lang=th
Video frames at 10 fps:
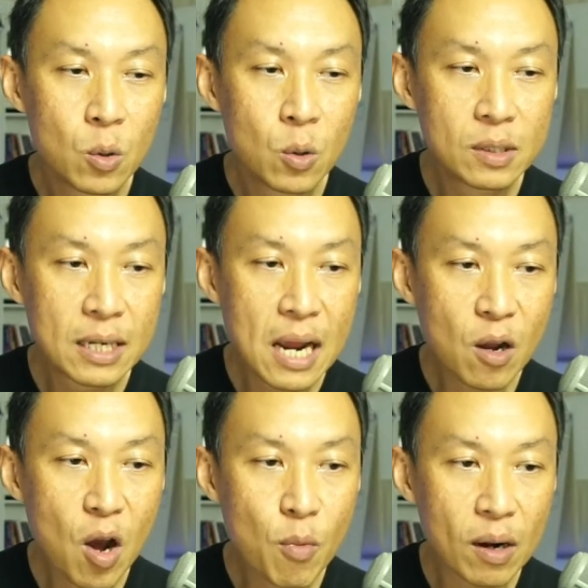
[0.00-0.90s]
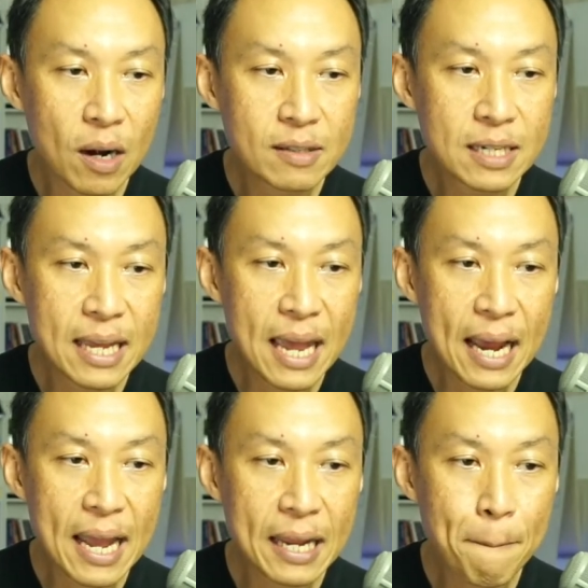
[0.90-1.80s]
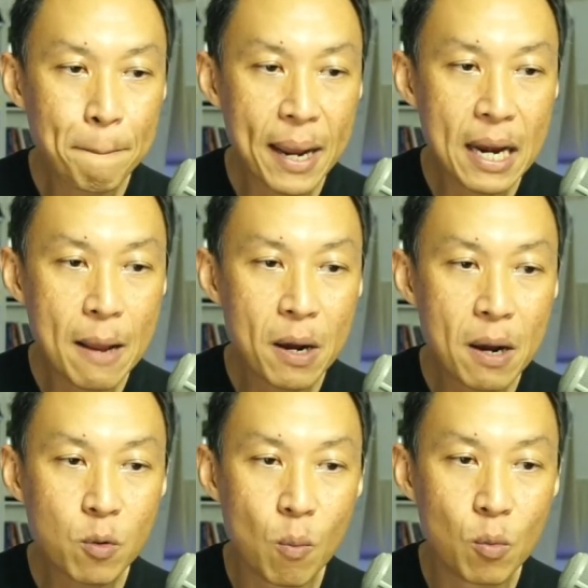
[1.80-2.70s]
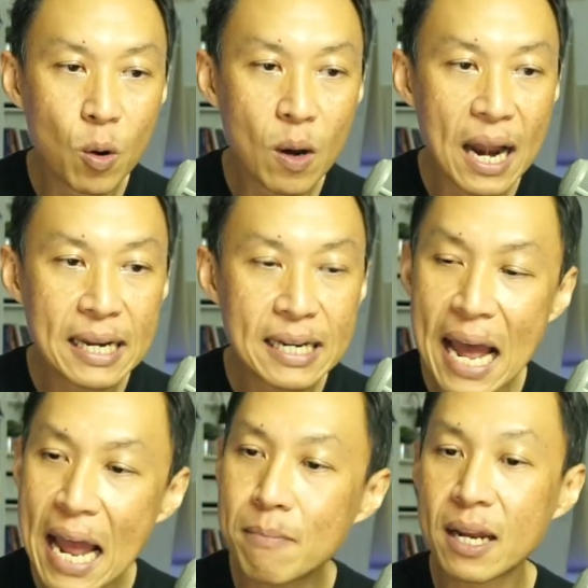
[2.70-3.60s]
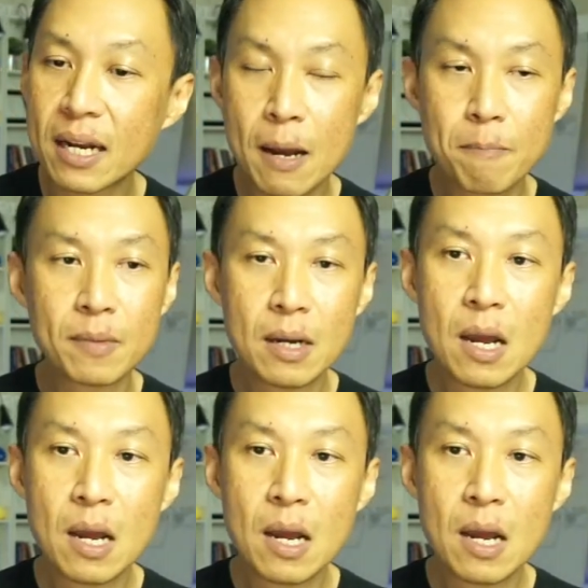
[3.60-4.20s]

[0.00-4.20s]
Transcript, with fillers: คุณธนากรบอกเราจะแก้ไขแคมเปญให้เพิ่มกลุ่มลุกอะไรได้ไหมครับ